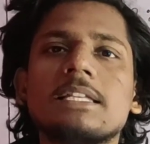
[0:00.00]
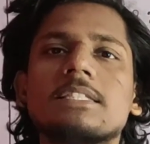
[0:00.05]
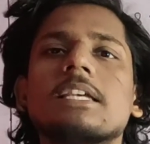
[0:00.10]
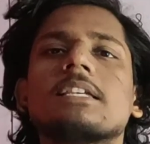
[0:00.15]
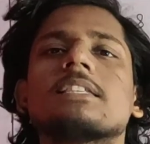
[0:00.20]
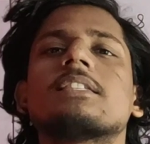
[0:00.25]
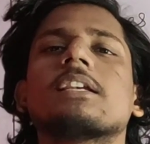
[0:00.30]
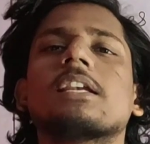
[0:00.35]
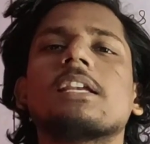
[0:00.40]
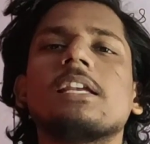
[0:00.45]

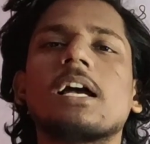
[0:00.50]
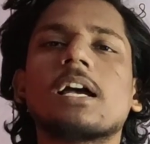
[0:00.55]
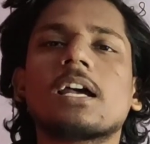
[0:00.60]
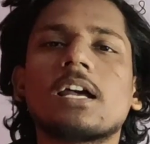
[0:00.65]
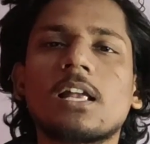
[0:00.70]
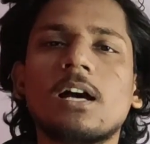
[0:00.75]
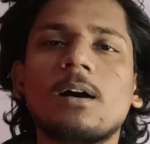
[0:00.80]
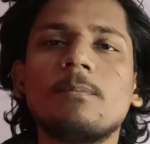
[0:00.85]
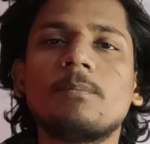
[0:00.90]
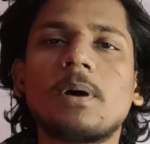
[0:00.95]
जैसे कि
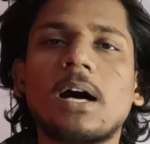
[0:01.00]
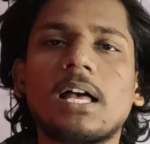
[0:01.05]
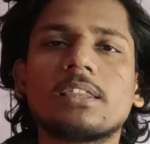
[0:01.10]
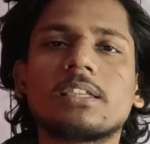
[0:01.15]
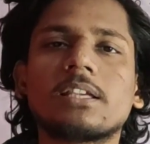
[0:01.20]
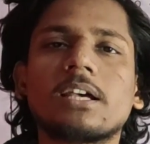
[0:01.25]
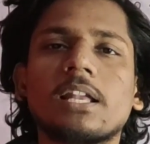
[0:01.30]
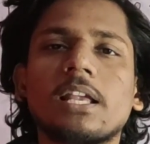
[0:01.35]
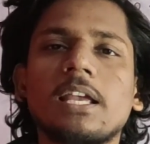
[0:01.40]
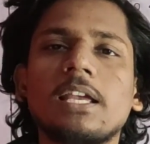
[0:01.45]
अगर हम
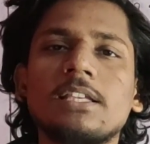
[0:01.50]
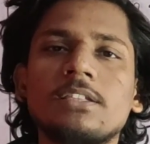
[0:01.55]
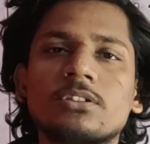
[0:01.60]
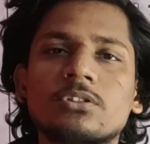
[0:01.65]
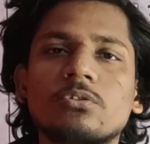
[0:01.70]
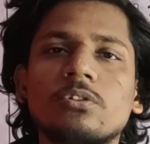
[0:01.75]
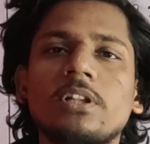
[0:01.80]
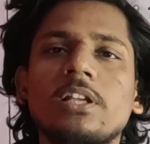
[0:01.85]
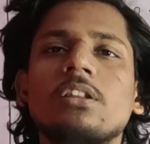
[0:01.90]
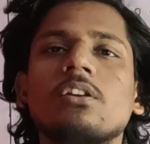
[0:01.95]
बात करें
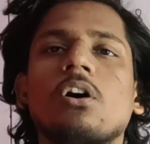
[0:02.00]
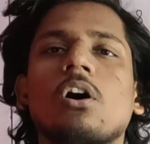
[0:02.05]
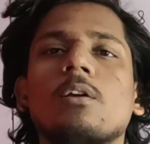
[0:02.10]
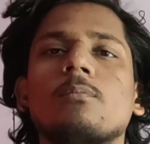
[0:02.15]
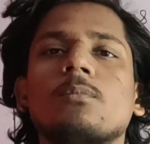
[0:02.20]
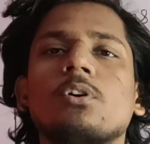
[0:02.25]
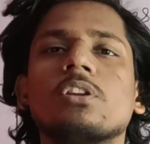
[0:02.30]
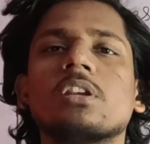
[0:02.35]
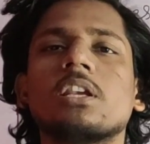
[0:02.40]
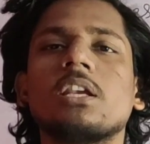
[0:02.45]
इंसुलिन
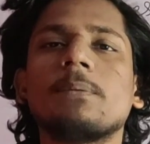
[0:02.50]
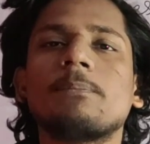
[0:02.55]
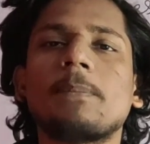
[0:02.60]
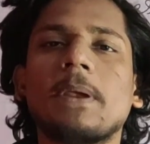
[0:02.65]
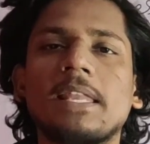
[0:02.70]
हार्मोन की